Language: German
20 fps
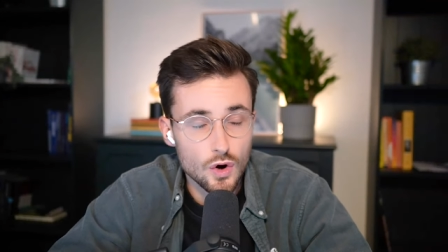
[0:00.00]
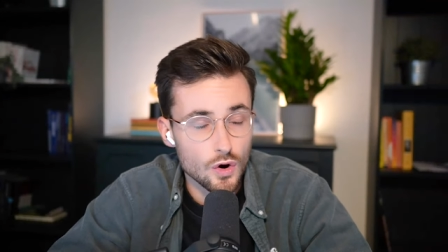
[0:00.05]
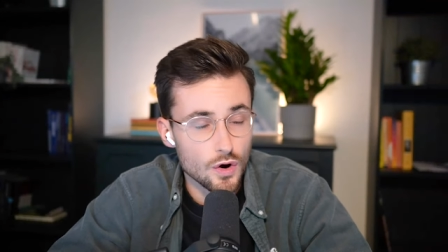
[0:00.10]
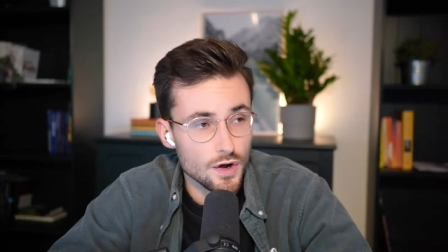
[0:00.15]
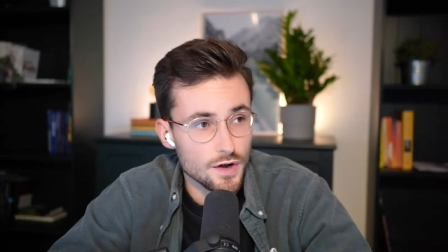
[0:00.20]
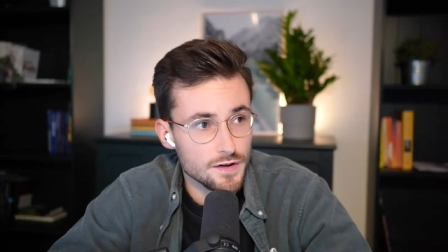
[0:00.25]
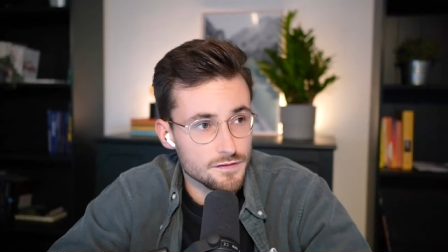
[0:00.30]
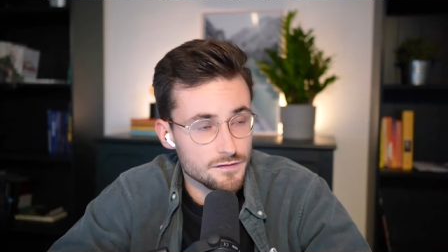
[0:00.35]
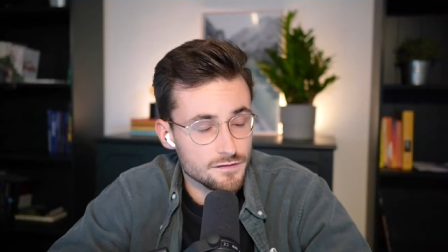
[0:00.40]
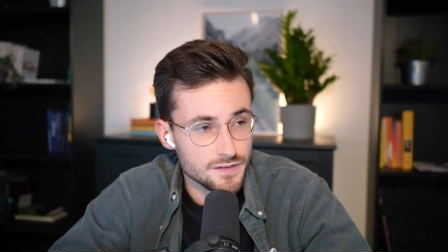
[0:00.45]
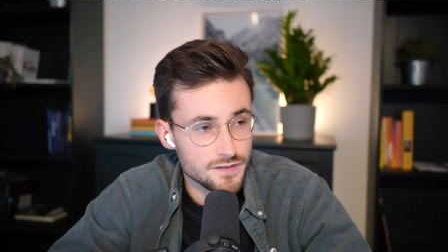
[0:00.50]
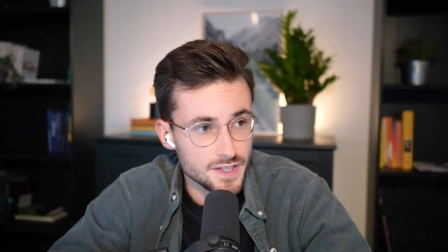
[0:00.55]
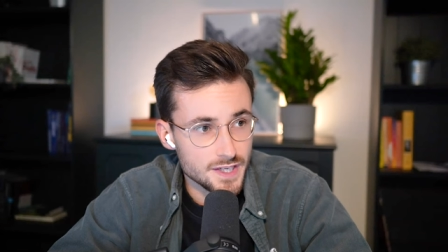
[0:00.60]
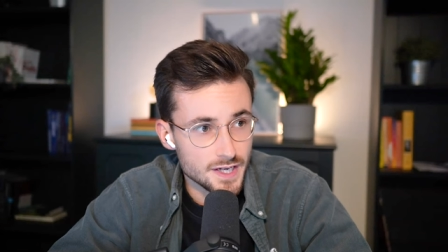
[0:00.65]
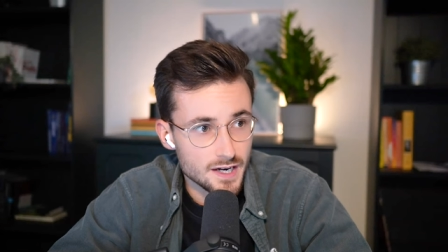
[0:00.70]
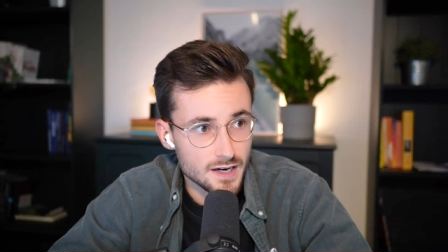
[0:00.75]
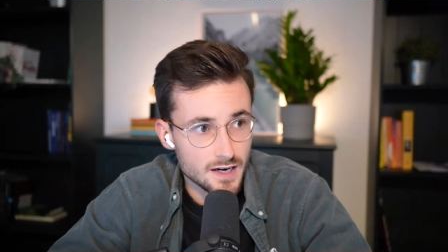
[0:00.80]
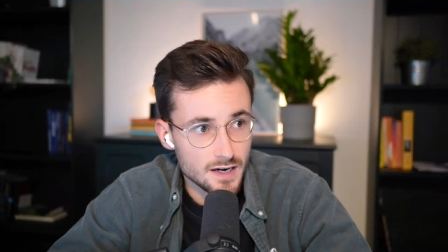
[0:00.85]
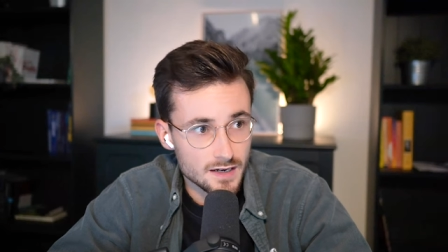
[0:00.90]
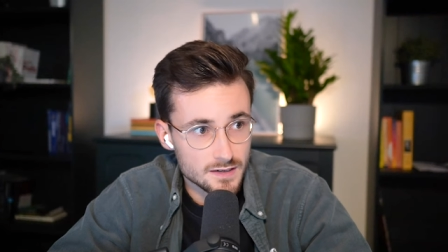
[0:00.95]
Äh,
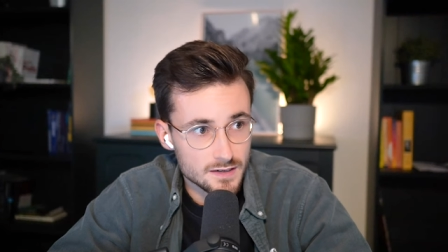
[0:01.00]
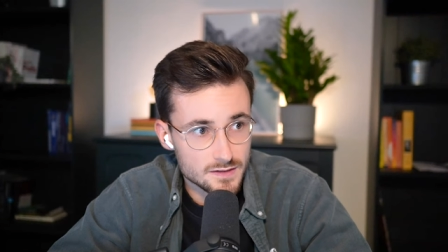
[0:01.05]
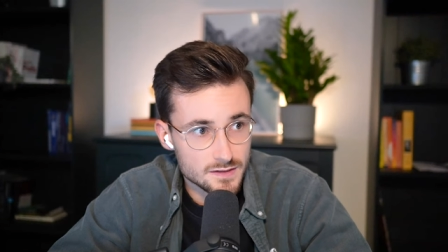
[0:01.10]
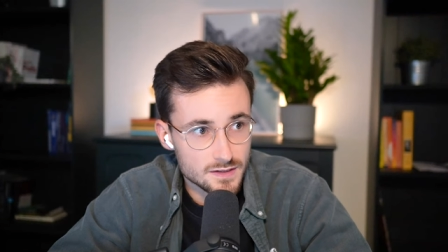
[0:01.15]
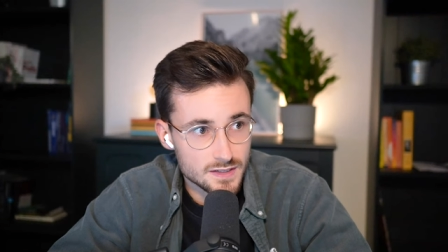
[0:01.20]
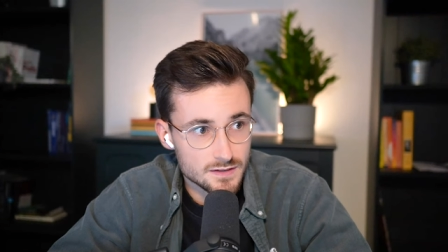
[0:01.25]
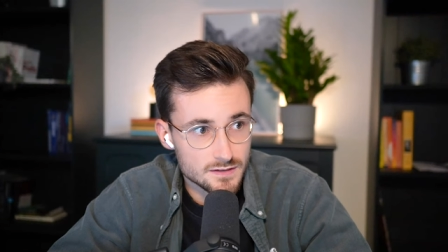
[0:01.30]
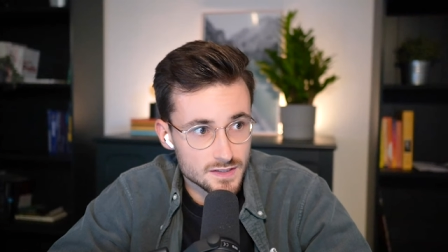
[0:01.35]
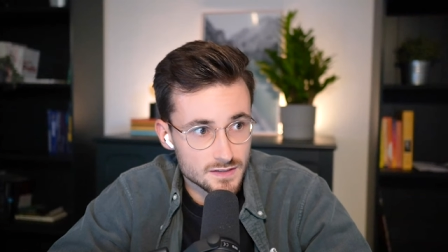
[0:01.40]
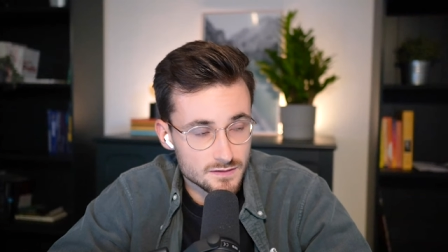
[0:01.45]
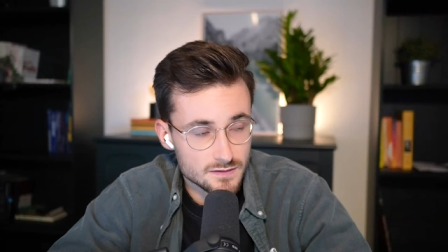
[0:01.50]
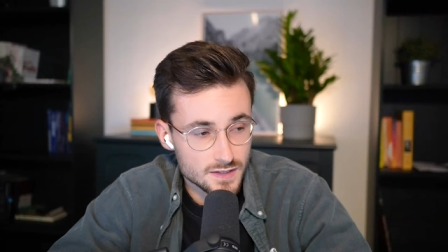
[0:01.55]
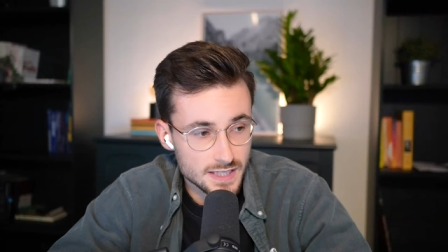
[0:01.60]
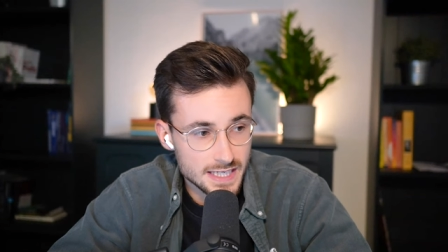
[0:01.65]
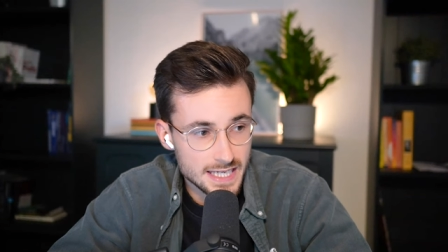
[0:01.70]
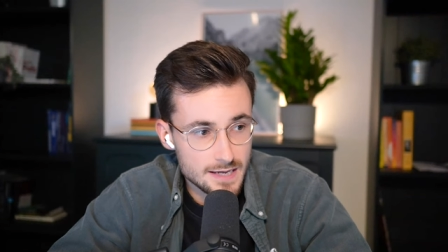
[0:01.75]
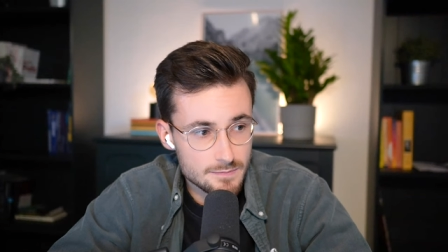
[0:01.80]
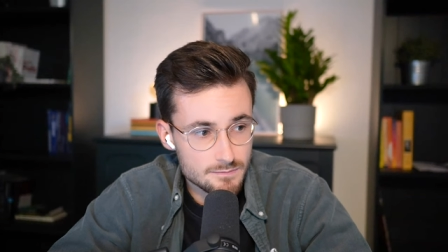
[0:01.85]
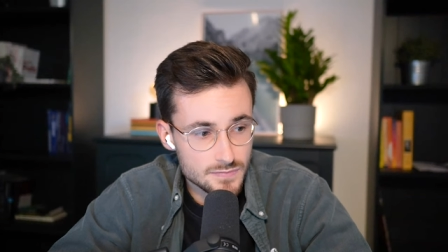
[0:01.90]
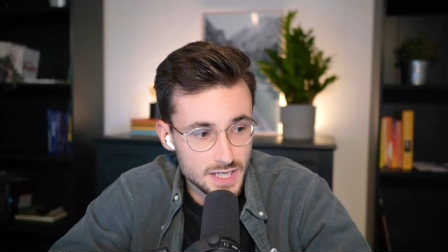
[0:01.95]
wir
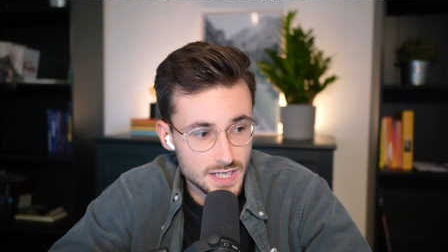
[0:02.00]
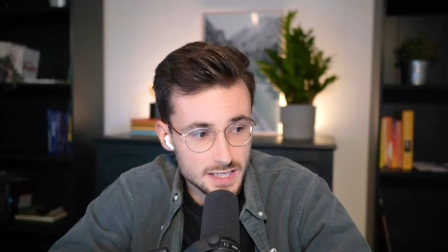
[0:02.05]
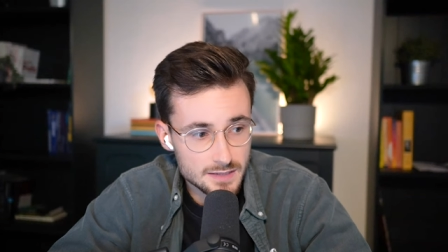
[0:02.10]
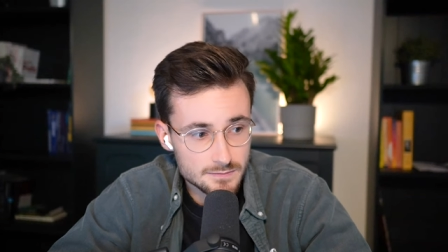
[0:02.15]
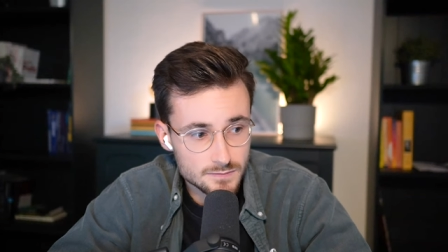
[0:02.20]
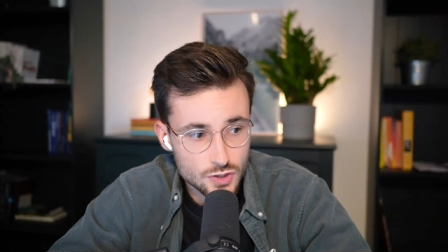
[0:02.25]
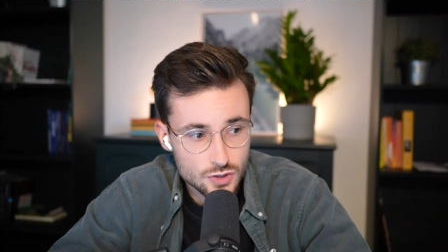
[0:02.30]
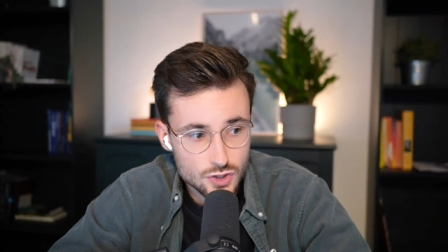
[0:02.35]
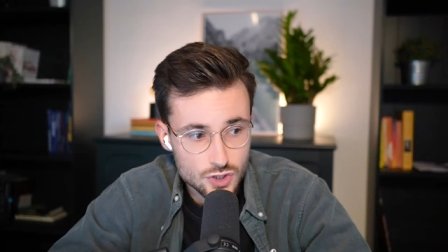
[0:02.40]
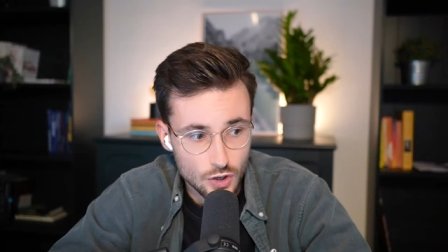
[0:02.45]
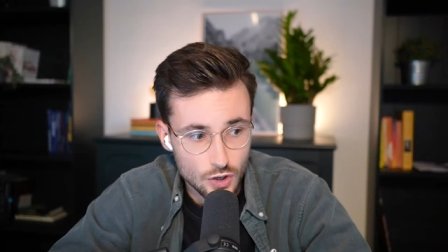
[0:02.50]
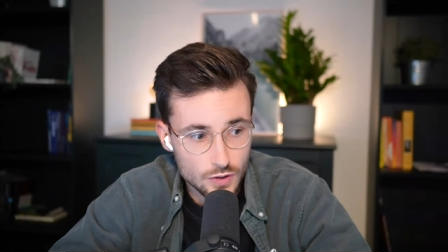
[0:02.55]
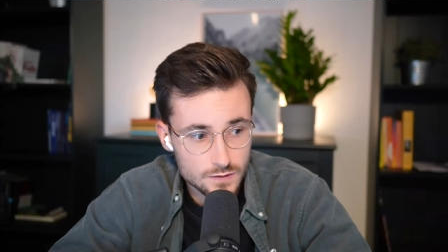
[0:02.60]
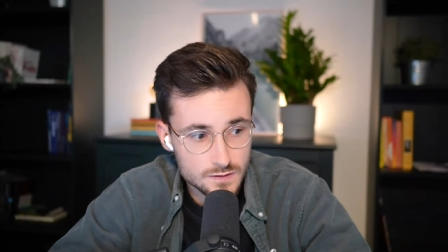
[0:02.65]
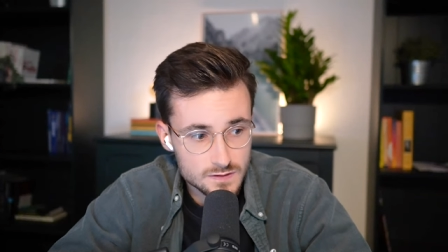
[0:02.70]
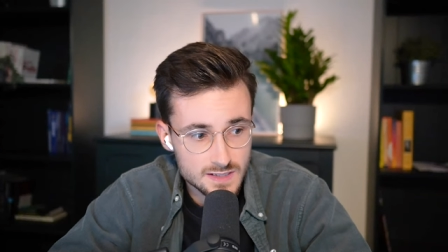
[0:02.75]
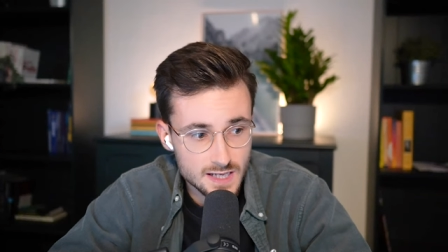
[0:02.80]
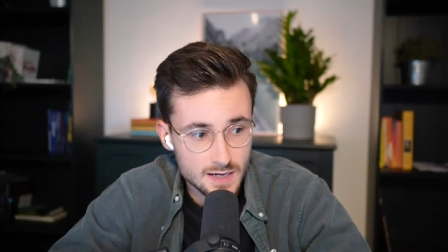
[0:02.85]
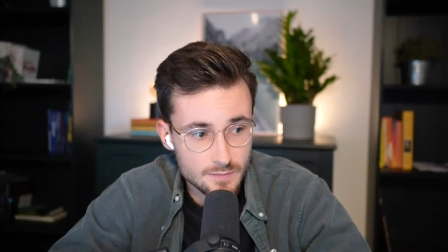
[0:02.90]
geben jedem eine Chance,